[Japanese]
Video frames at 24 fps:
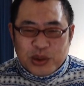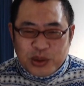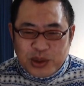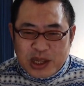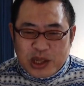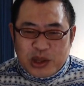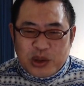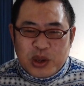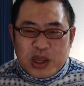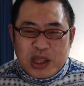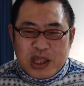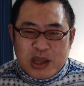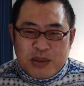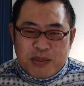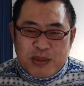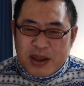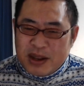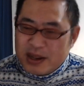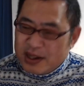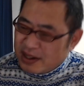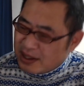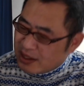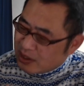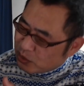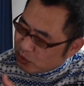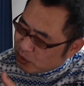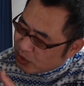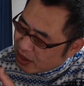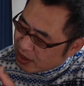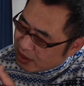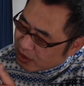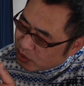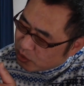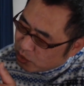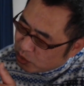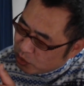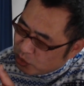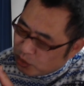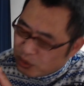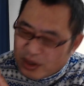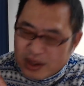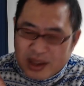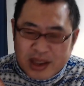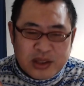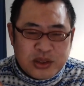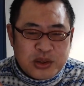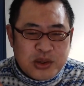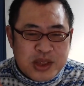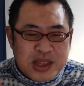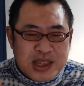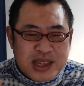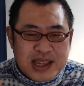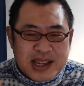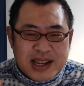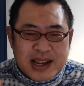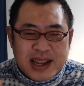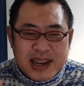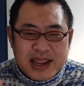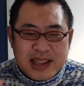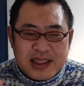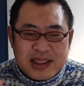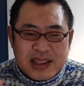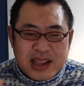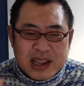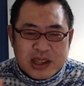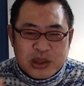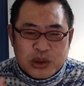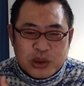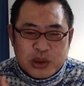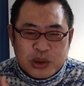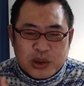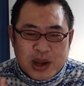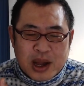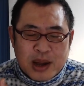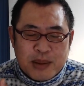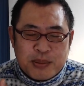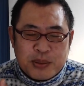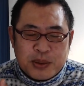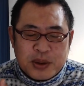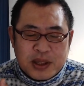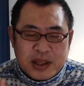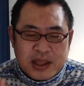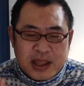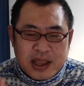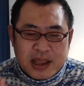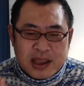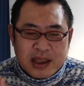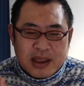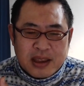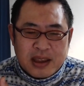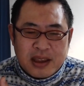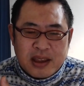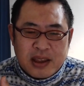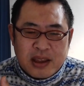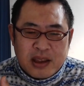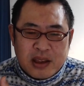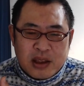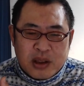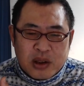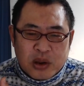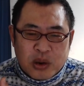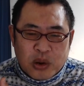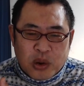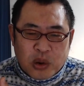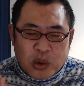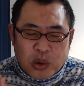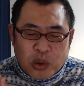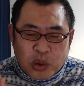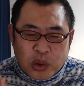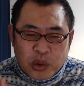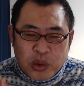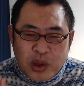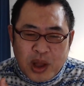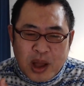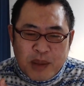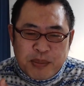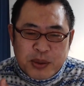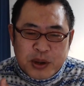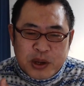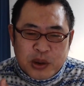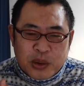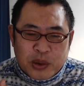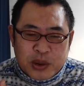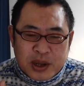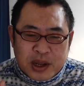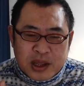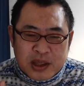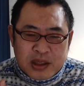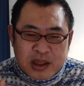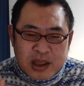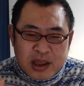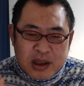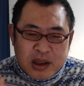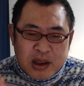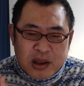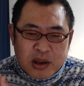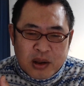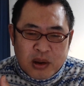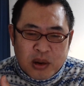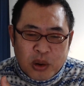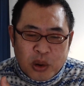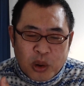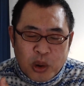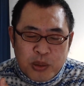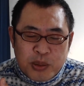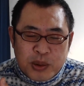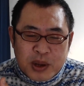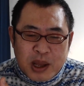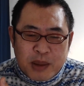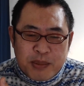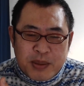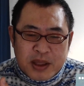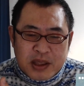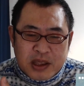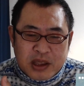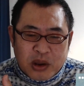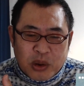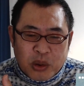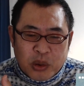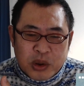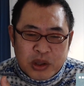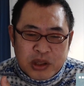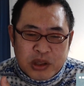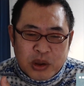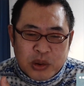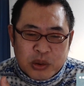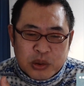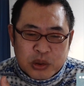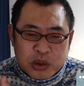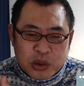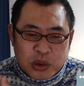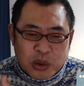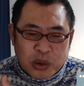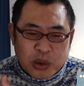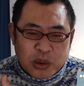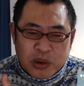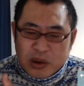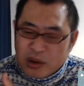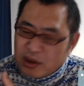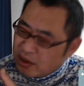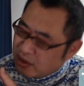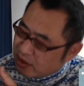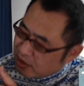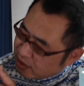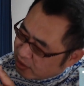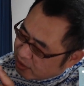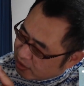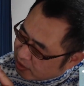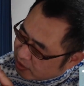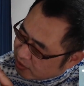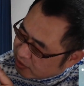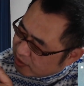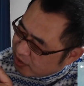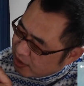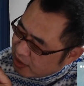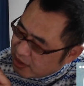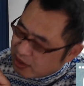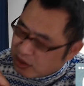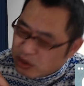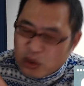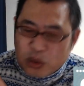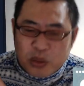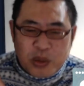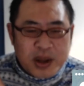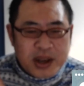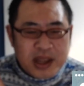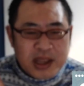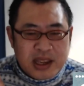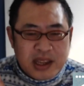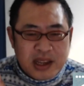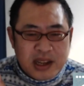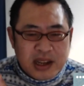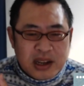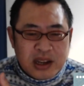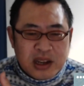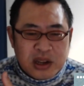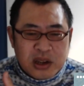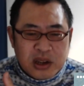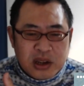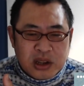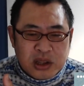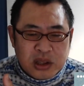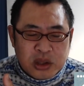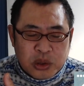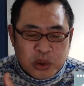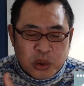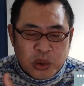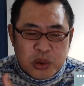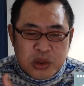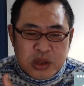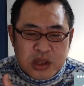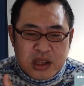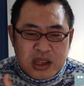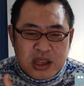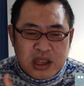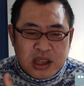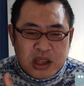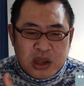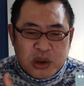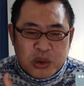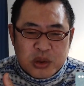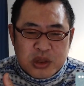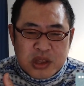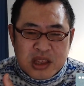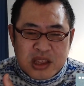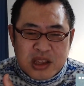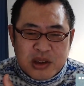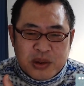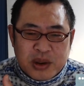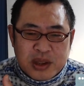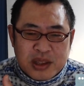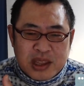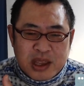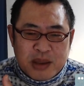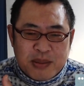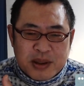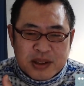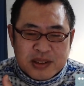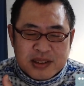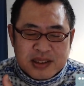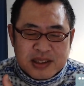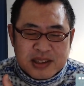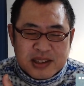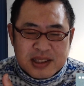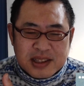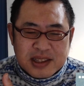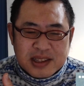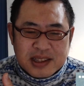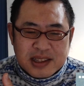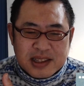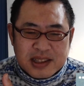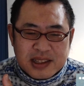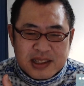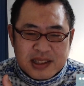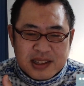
そんな時に便利なのがこの SC カレンダーというアプリでこのアプリを入れてホーム画面に置いておくと西暦と和暦同時に表示してくれています